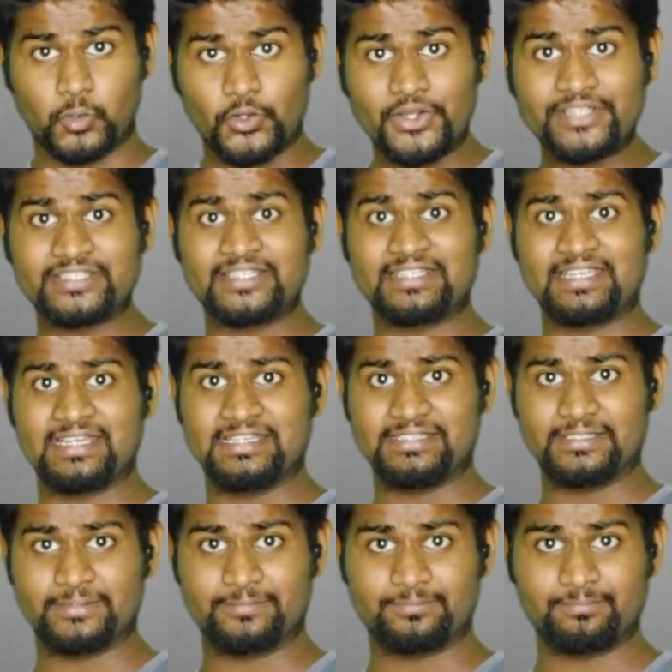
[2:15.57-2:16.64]
ऑडिशन के
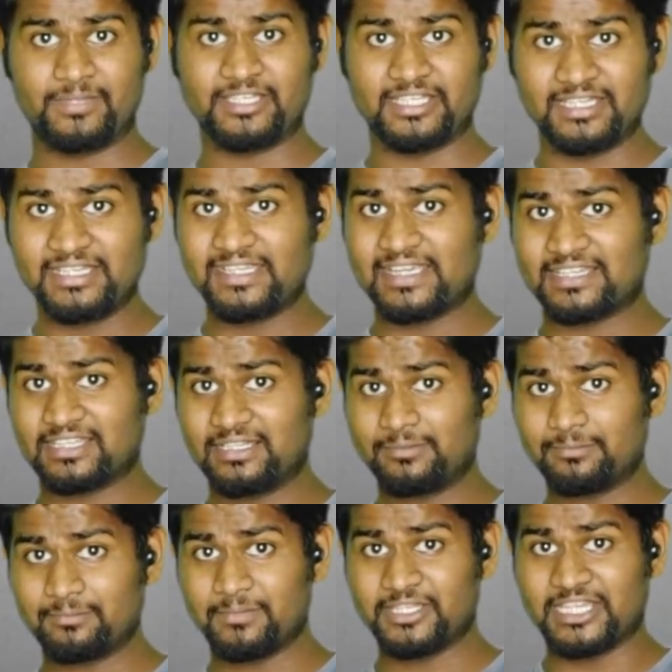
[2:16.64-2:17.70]
लिए मैं दिल्ली गया था
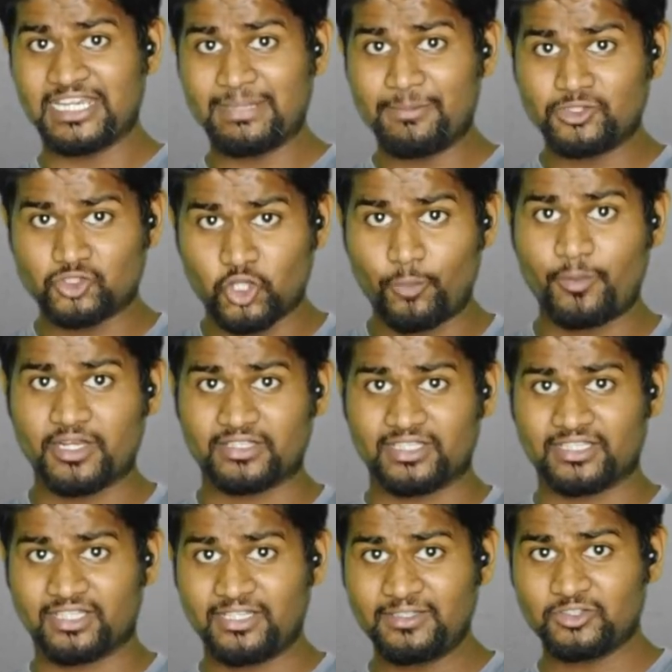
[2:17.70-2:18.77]
मैं दिल्ली में जॉब
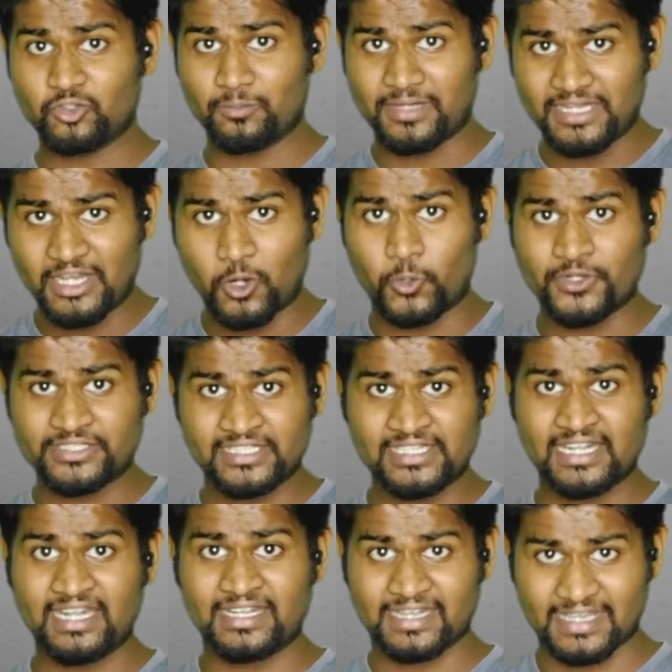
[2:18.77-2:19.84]
करता था तो मैंने
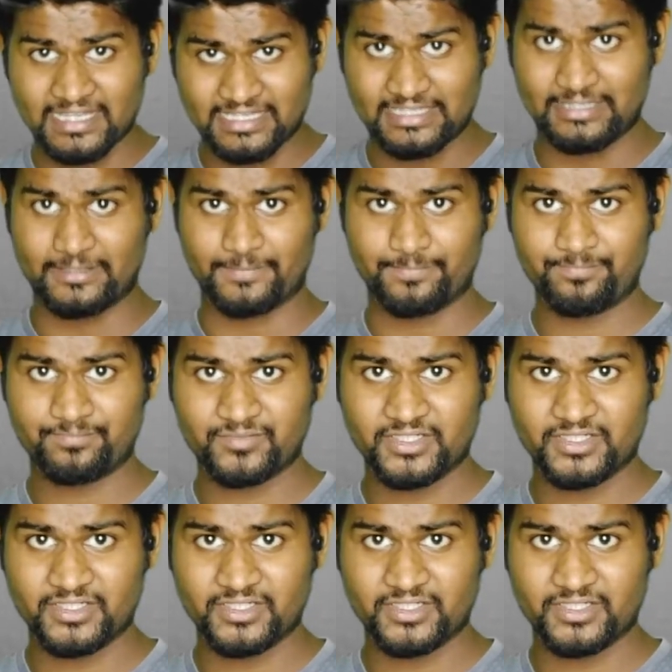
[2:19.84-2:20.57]
ऑडिशन के लिए ट्राई किया